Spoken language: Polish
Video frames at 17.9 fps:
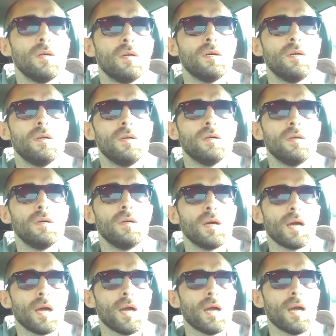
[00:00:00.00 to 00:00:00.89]
Yy,
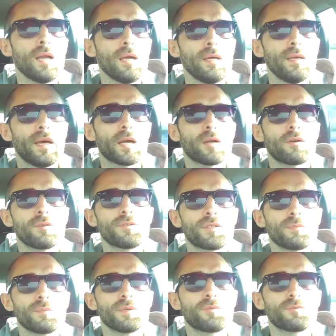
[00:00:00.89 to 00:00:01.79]
ale jakoś
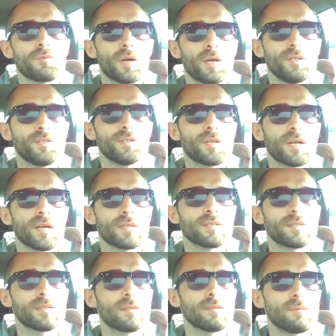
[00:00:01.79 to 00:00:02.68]
sobie, słuchajcie,
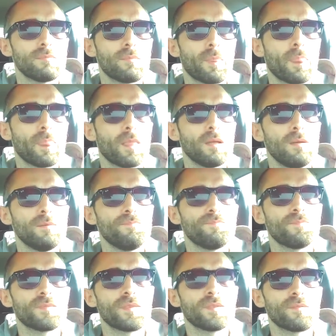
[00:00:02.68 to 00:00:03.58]
radzę.
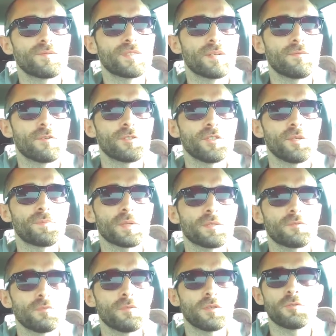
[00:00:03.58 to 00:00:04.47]
W zawodzie
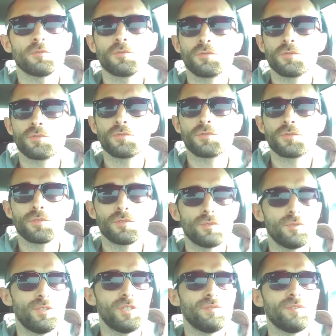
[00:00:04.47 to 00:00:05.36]
pracuję już
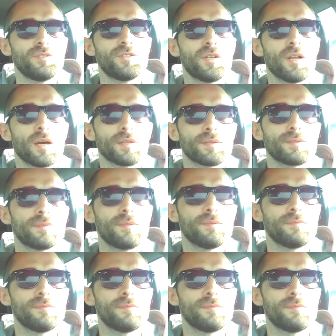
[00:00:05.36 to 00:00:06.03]
9 lat.